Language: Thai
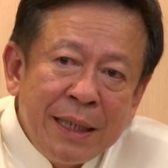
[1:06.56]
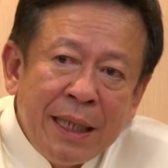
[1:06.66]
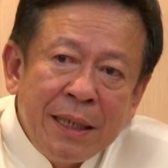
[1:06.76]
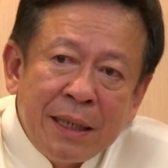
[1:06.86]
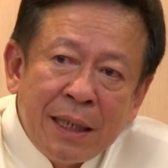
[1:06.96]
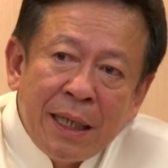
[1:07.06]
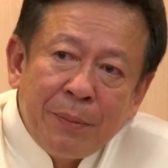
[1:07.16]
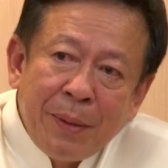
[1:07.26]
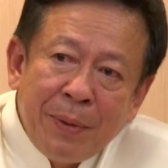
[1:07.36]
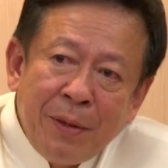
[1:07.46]
บการถือครอ
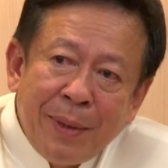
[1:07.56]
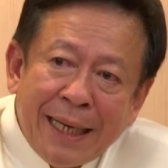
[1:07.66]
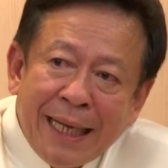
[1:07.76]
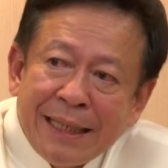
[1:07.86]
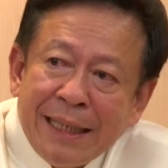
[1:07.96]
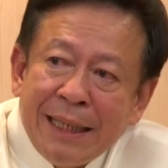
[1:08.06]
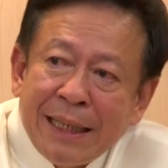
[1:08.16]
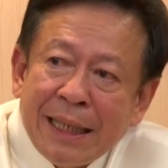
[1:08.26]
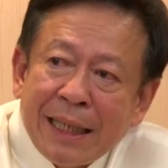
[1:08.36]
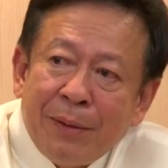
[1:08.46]
งหุ้นของ9รัฐ
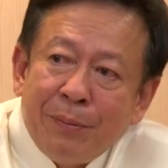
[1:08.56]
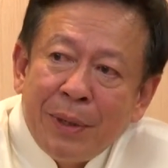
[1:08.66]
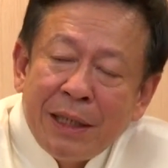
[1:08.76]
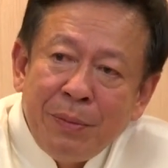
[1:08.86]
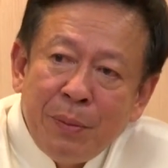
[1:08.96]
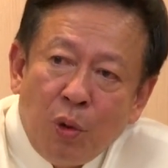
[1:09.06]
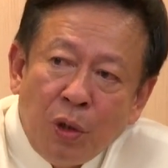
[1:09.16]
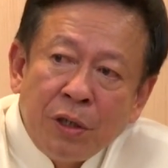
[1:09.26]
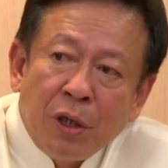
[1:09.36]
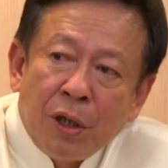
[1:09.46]
มนตรีและ
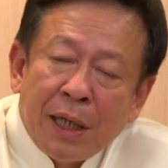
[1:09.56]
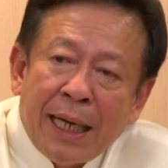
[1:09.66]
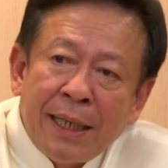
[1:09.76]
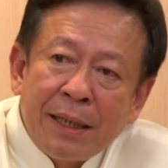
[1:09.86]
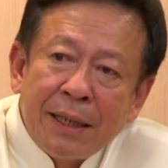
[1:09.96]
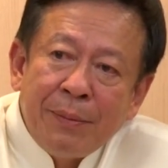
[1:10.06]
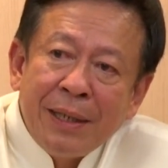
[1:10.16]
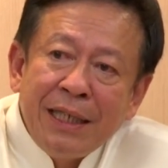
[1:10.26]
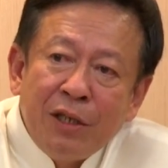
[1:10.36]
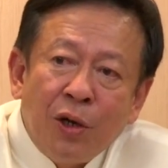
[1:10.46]
กำลังอยู่ระหว่างการดำ
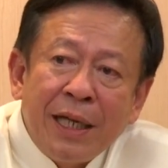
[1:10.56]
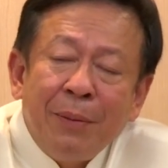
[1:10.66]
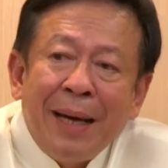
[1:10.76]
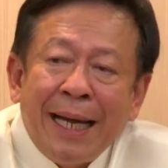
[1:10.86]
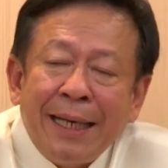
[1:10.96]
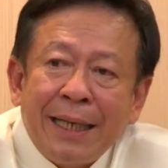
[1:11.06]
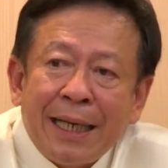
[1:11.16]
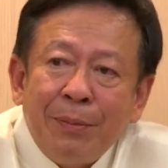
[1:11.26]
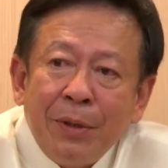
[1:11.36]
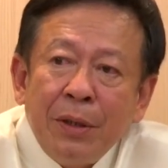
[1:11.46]
เนินการของกก
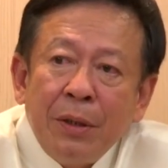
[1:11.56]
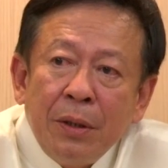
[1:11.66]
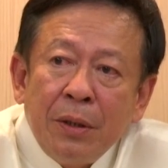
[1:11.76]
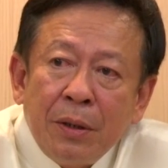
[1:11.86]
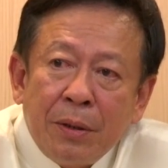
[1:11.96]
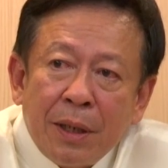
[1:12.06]
ต.แต่